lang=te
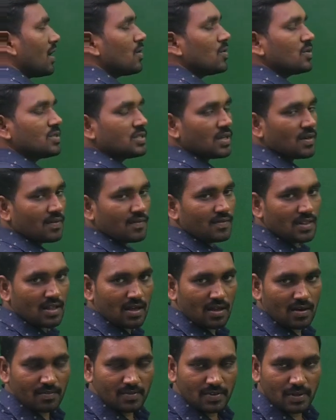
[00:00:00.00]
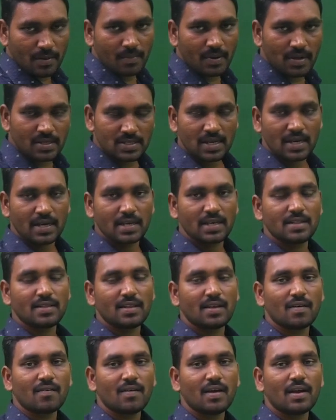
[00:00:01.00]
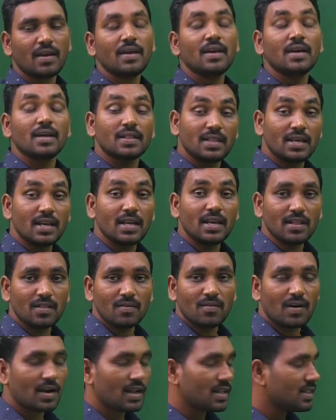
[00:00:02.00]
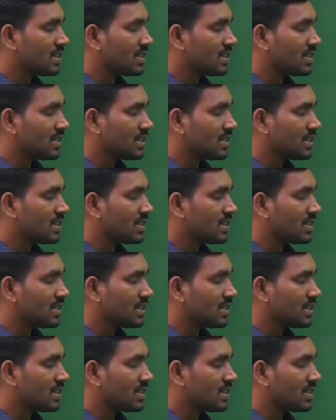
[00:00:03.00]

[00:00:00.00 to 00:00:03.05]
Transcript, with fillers: ఆలోచన విధానం సమాజానికి తెలవాలి దేని ద్వారా